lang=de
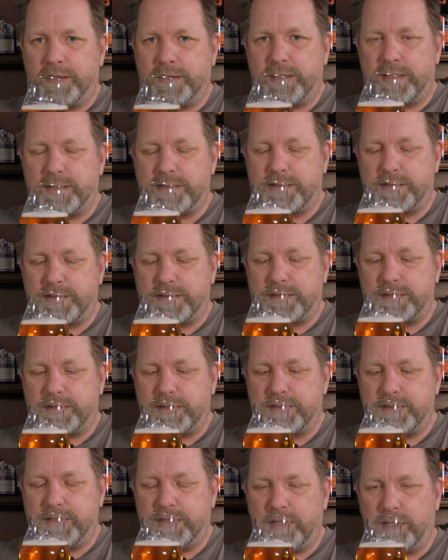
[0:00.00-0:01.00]
dass,
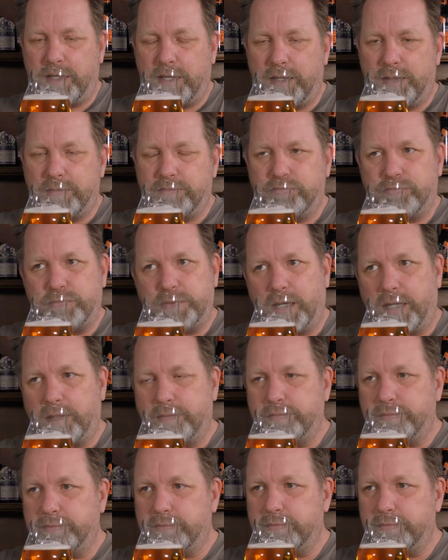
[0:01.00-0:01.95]
dass die da ja,